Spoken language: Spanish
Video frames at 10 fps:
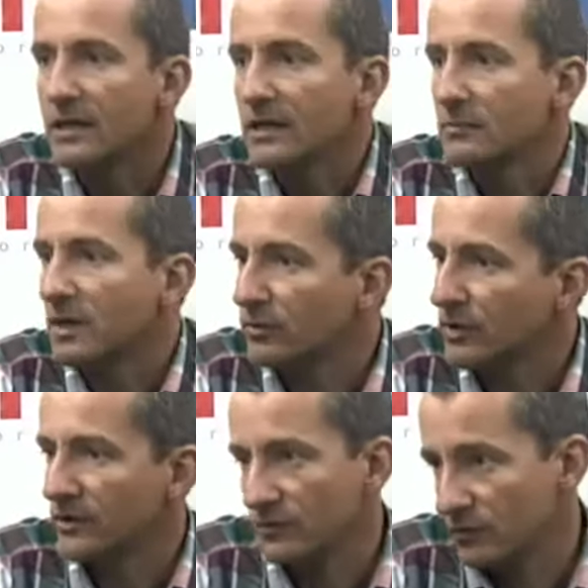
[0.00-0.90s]
Y bajo
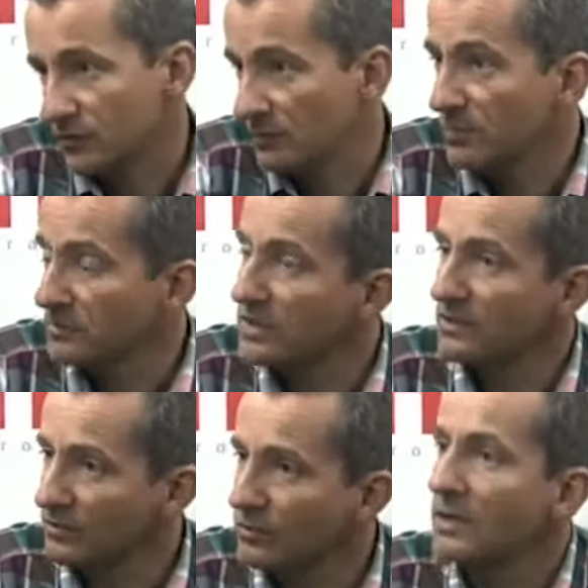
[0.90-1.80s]
esto nos han
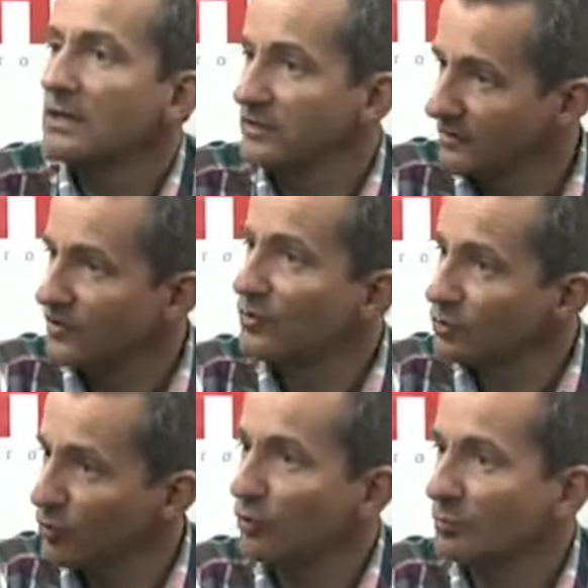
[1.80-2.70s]
permitido hacer un
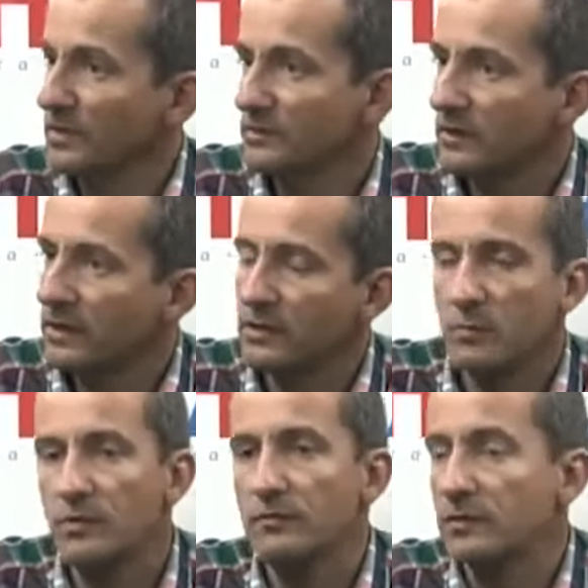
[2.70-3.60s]
documental,
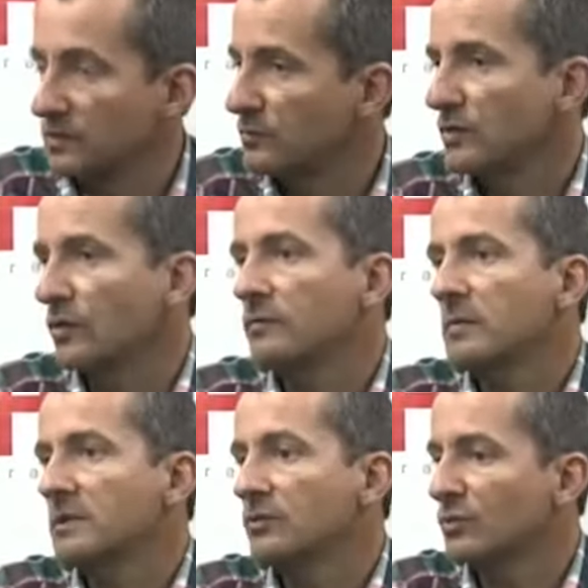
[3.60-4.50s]
hemos, y
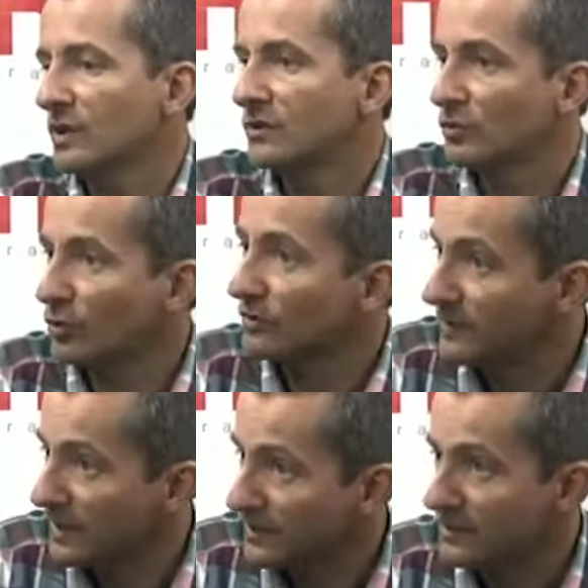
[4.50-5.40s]
obviamente durante todo el
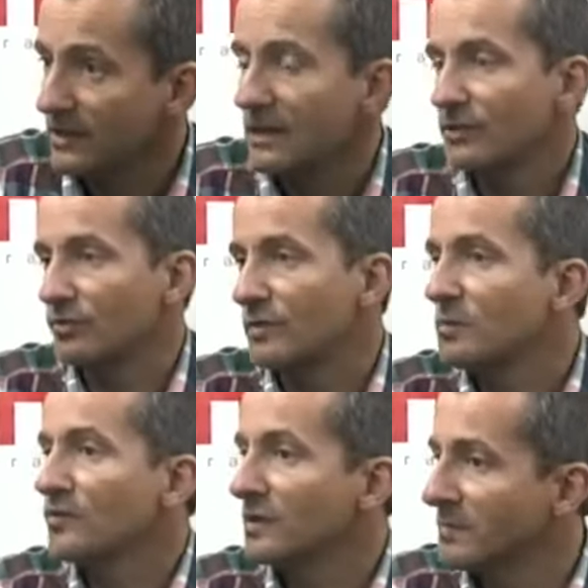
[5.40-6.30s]
viaje
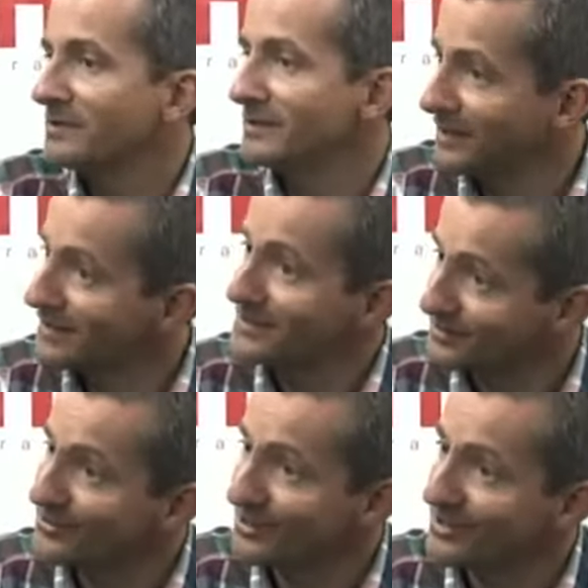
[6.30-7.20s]
tuvimos que mantener la
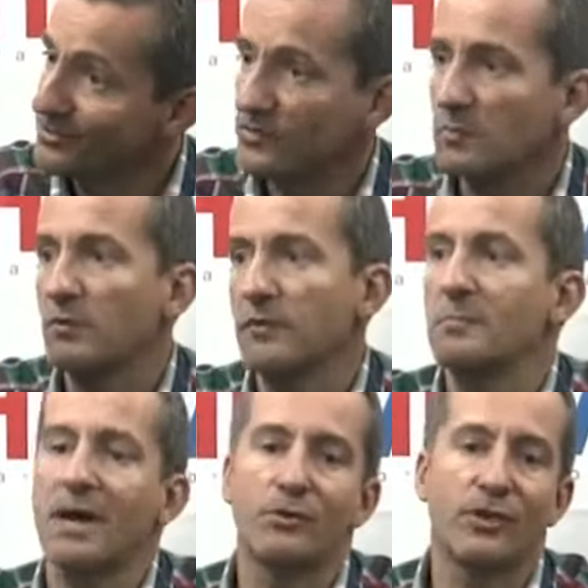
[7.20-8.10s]
historia, entonces hemos
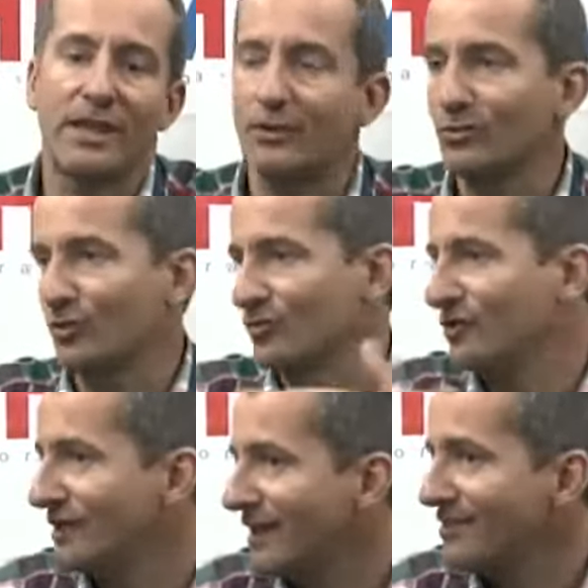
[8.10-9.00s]
filmado ellos
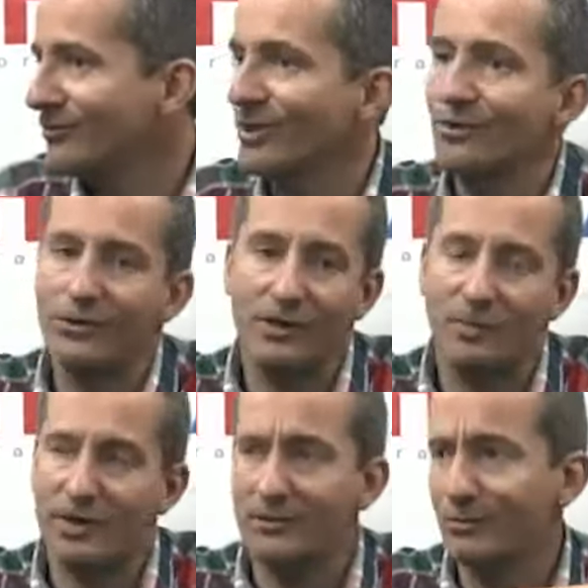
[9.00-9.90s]
cocinando, ellos
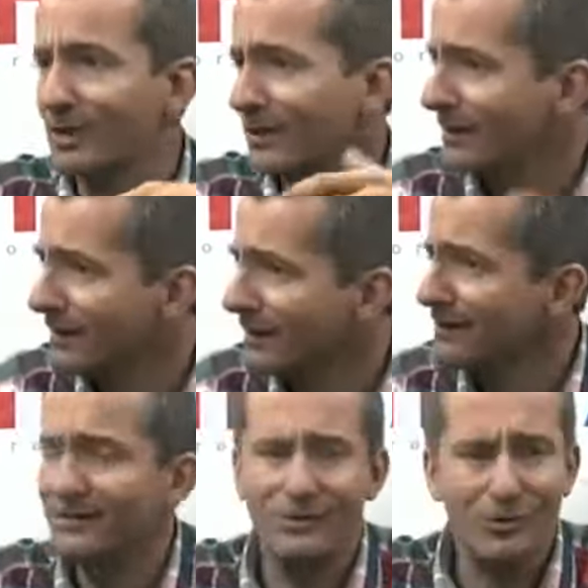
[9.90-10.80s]
reparando las
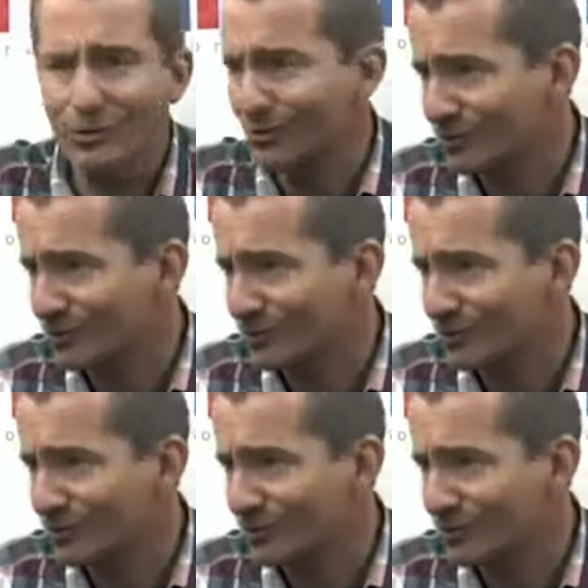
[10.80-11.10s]
redes, todo.